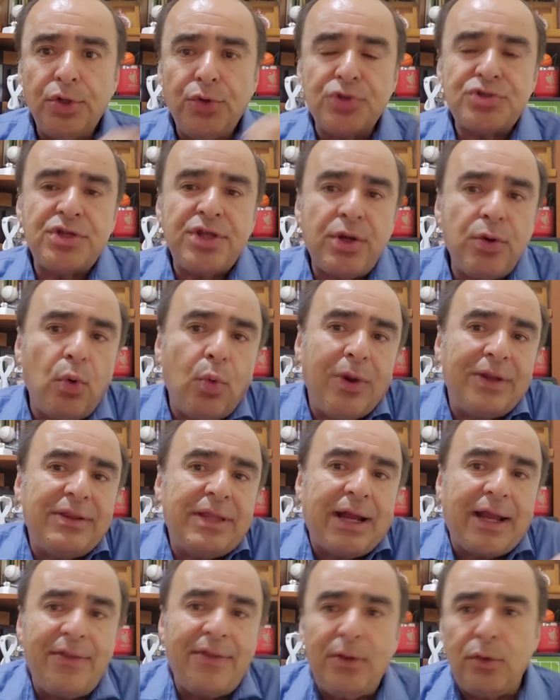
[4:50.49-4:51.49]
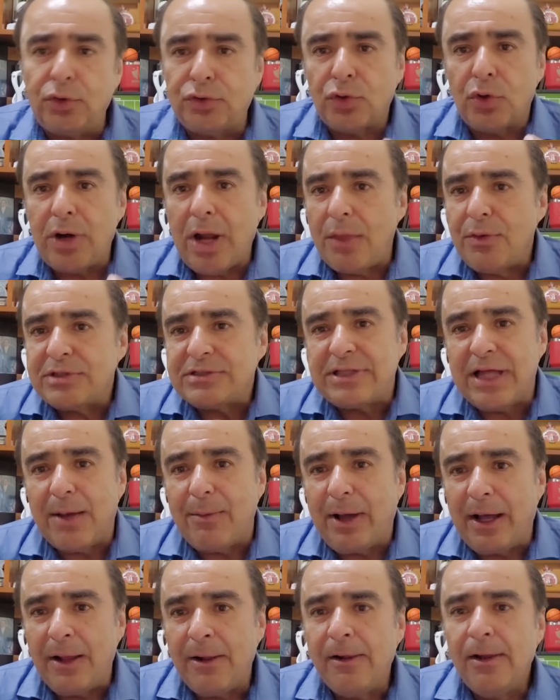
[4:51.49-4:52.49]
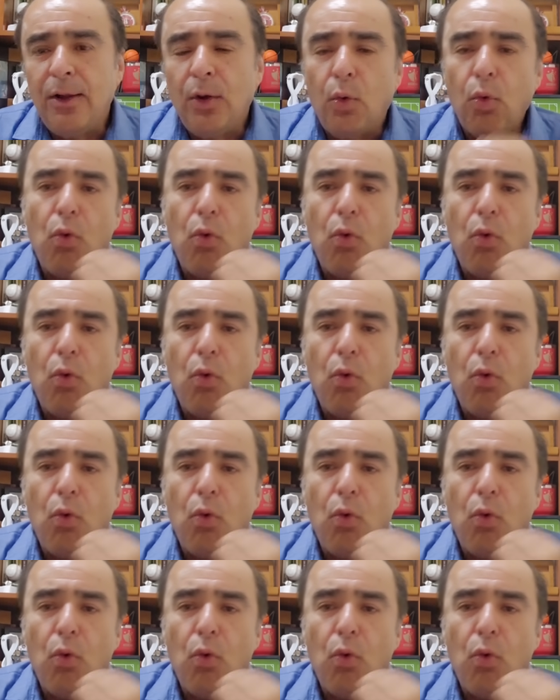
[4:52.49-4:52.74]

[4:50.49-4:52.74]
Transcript: no se dieron cuenta que del otro lado estaba